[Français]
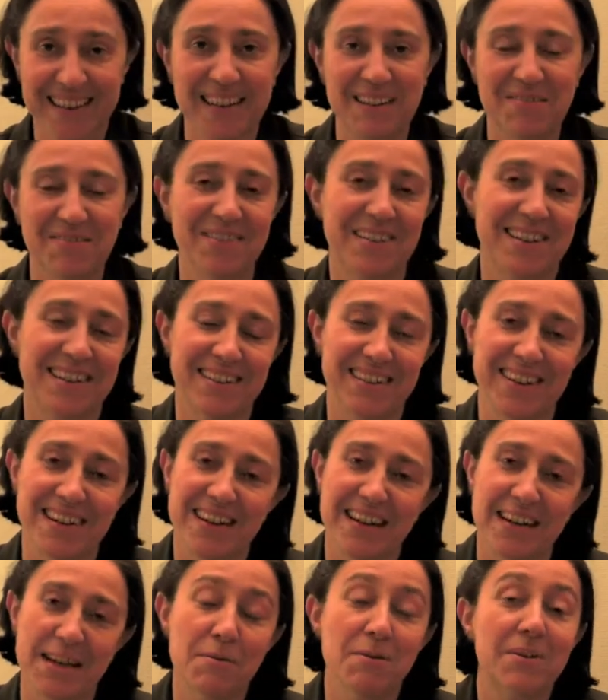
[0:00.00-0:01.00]
mais
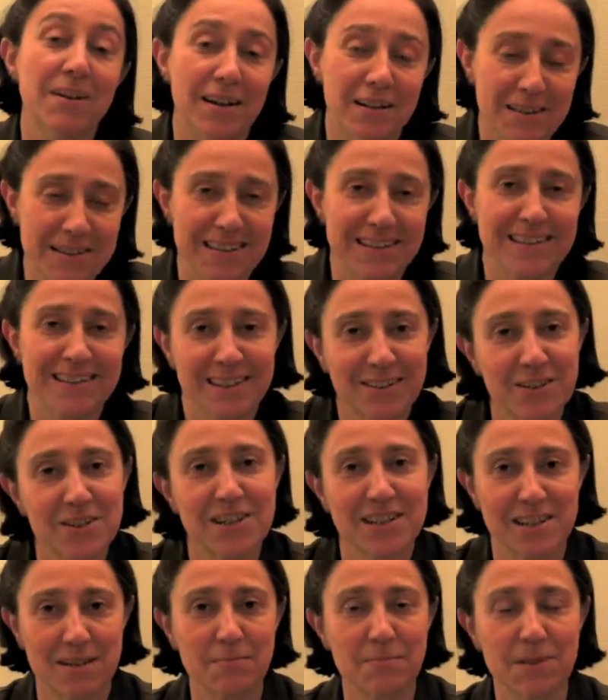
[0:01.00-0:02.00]
voilà, ça c'est quand
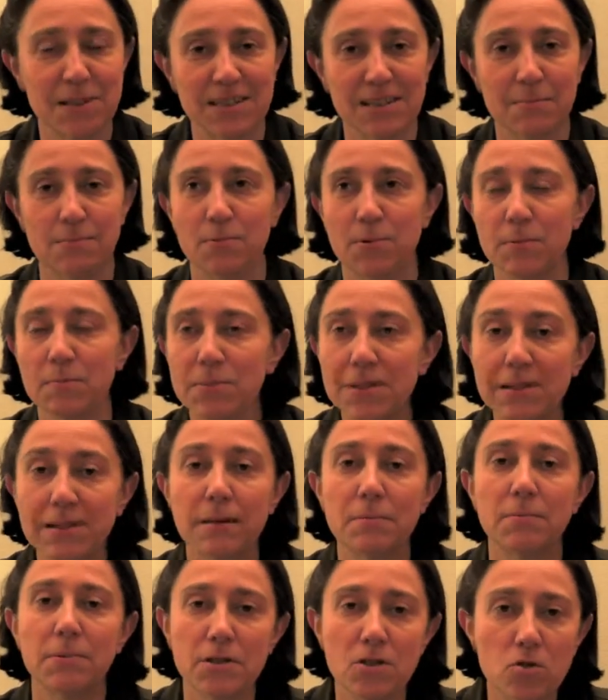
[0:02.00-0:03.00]
j'étais petite. Et puis petit
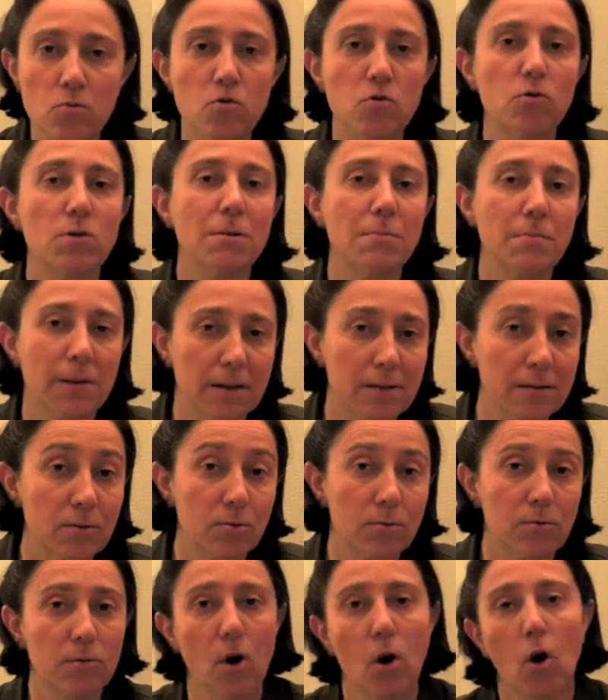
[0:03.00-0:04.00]
à petit, je me suis
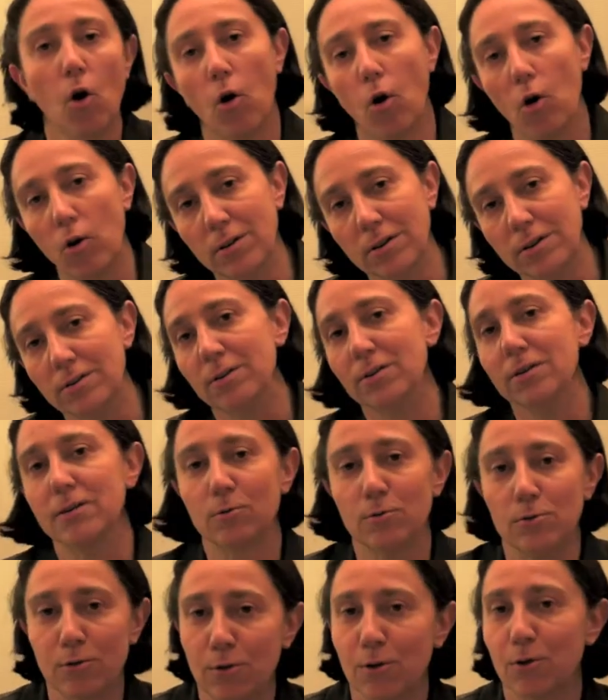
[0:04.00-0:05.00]
aperçue en lisant des
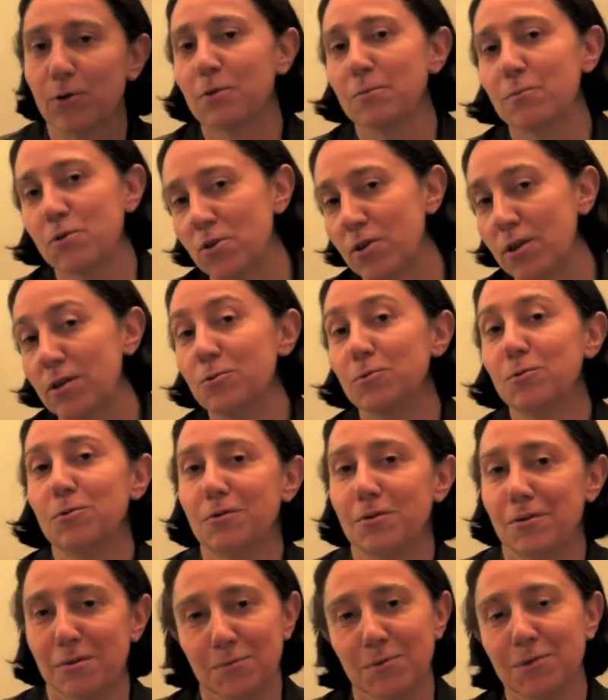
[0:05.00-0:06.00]
auteurs comme Jean
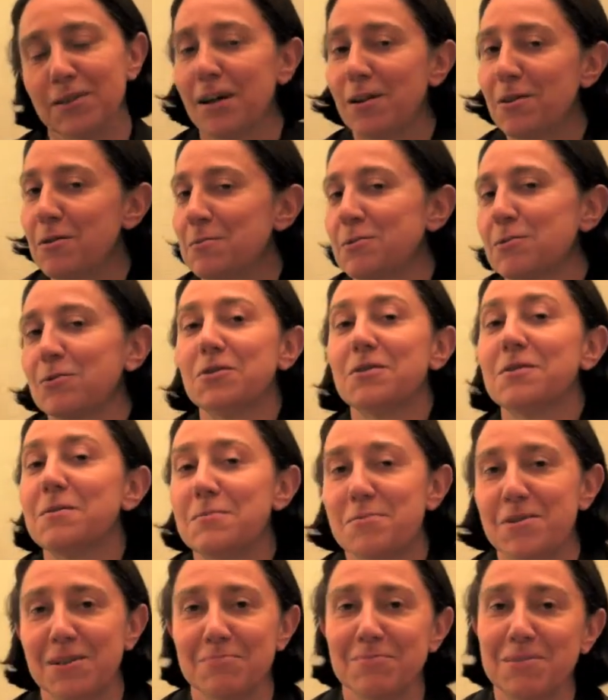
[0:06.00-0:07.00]
Anouilh, Monterland, parce que quand
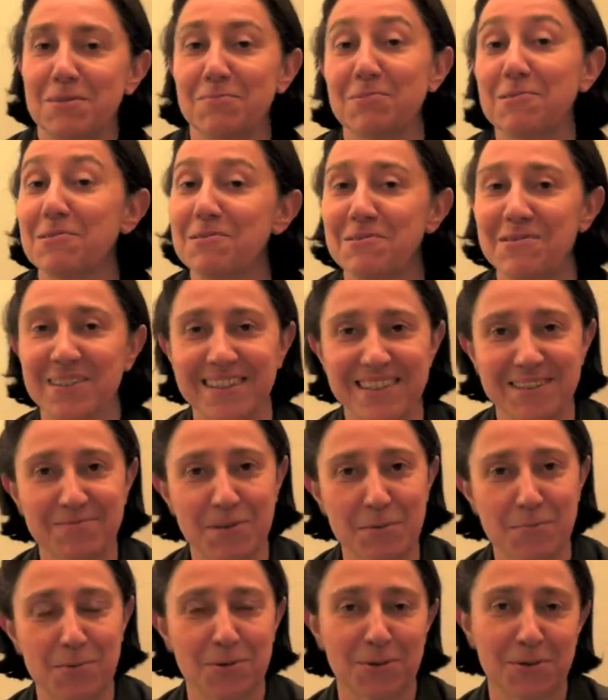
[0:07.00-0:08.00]
même j'ai un petit peu lu, hein, j'ai un
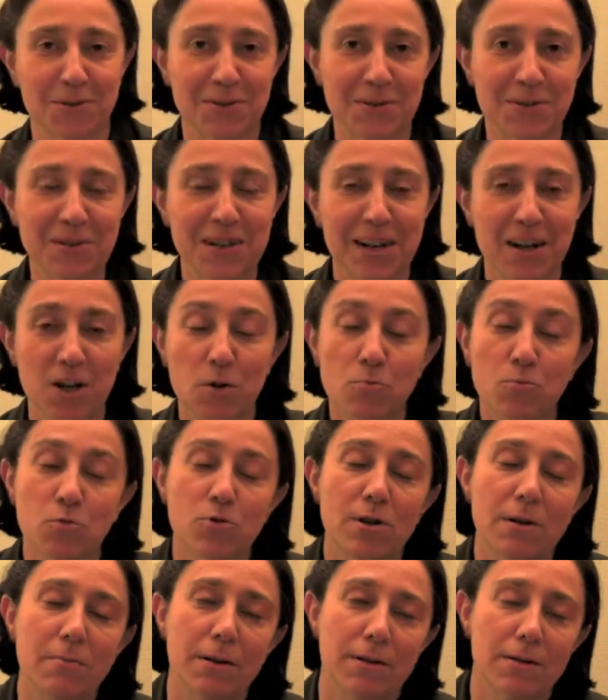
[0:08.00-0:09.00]
petit peu de culture, je me
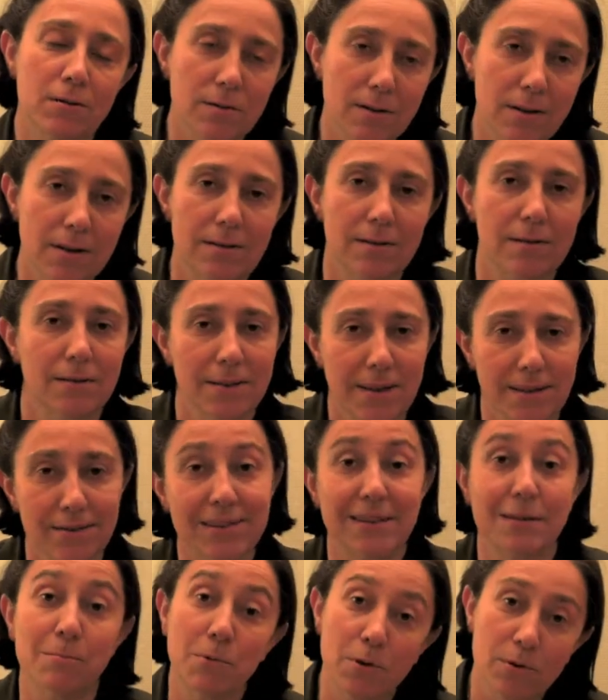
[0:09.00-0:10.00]
suis aperçu qu'il y avait
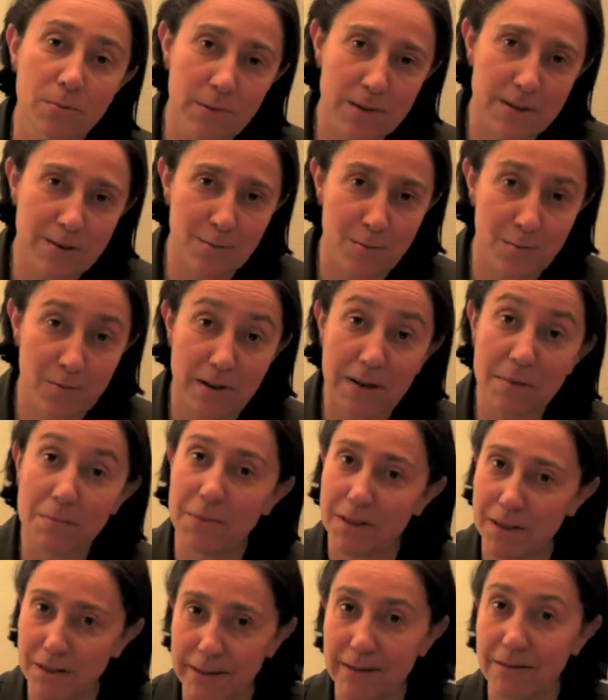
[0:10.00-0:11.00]
des bonnes pièces de boulevard,
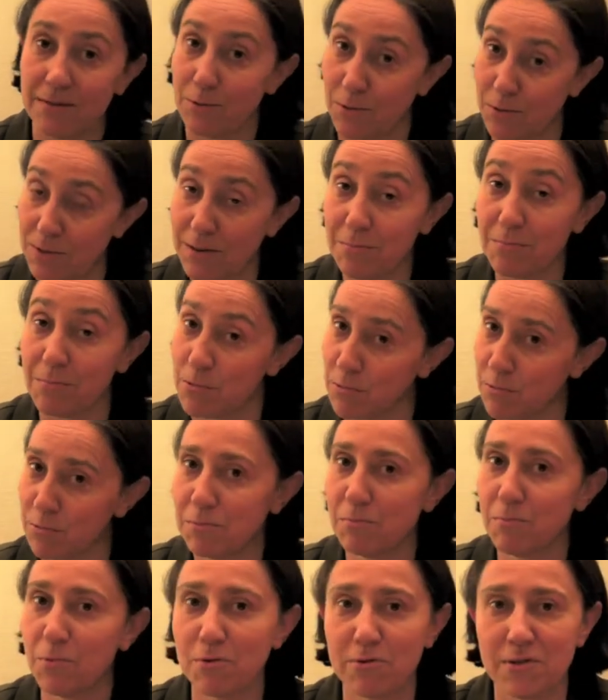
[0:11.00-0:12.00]
mais il y en avait aussi beaucoup
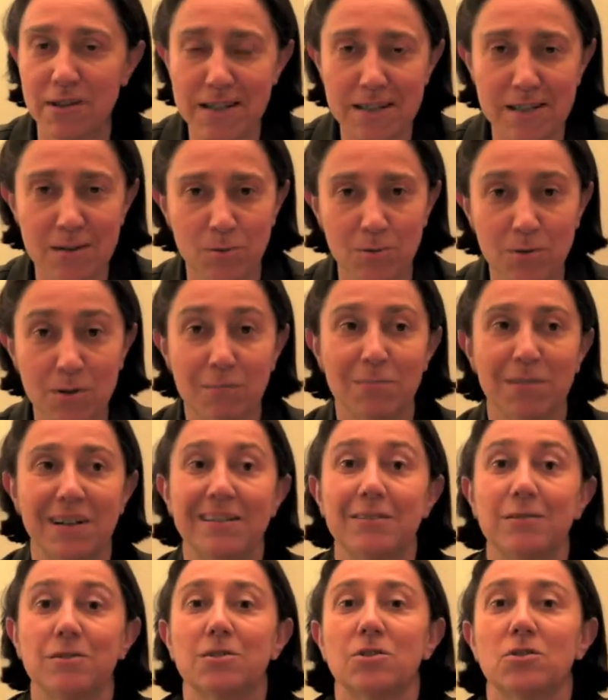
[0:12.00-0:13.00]
de mauvaises. Donc
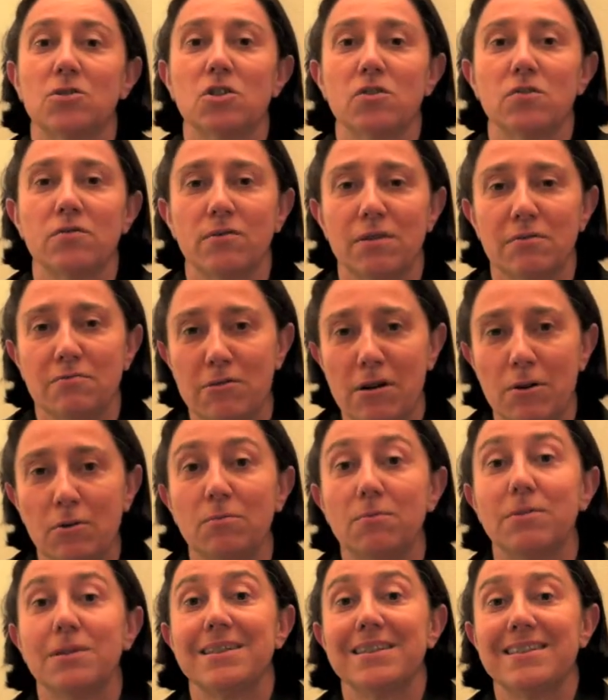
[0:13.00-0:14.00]
maintenant, quand je vais voir
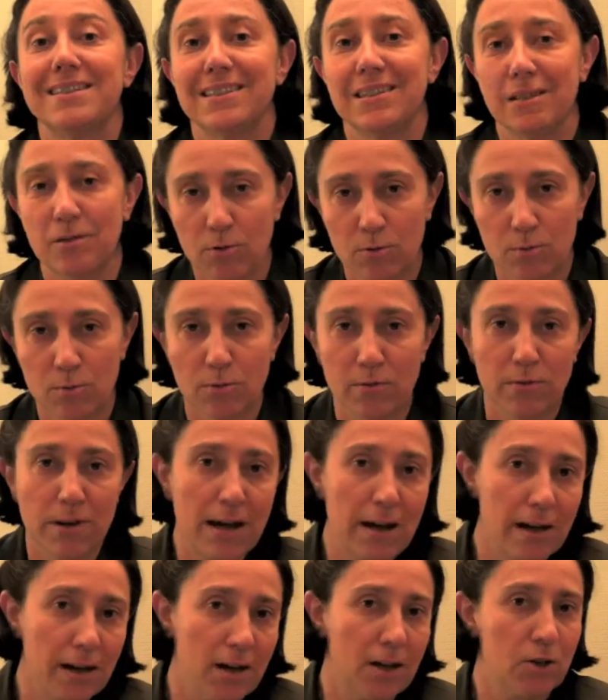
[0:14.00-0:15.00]
une pièce dite de
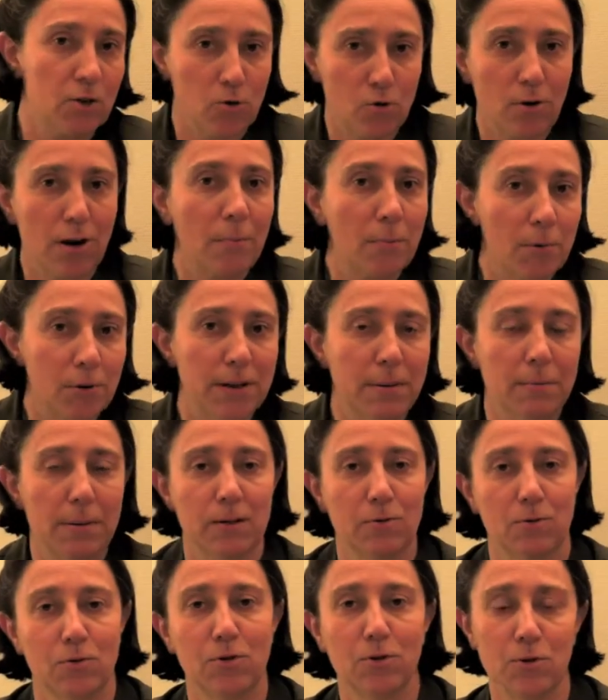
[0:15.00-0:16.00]
boulevard, toujours un peu
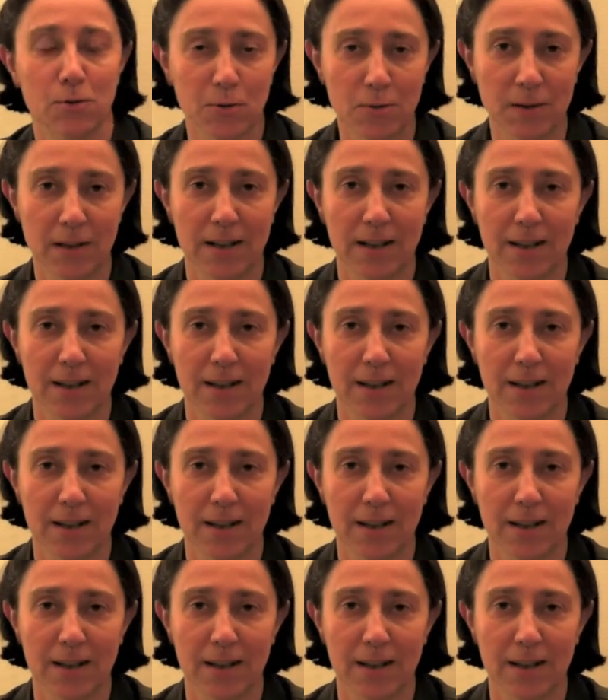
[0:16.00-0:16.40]
d'appréhension.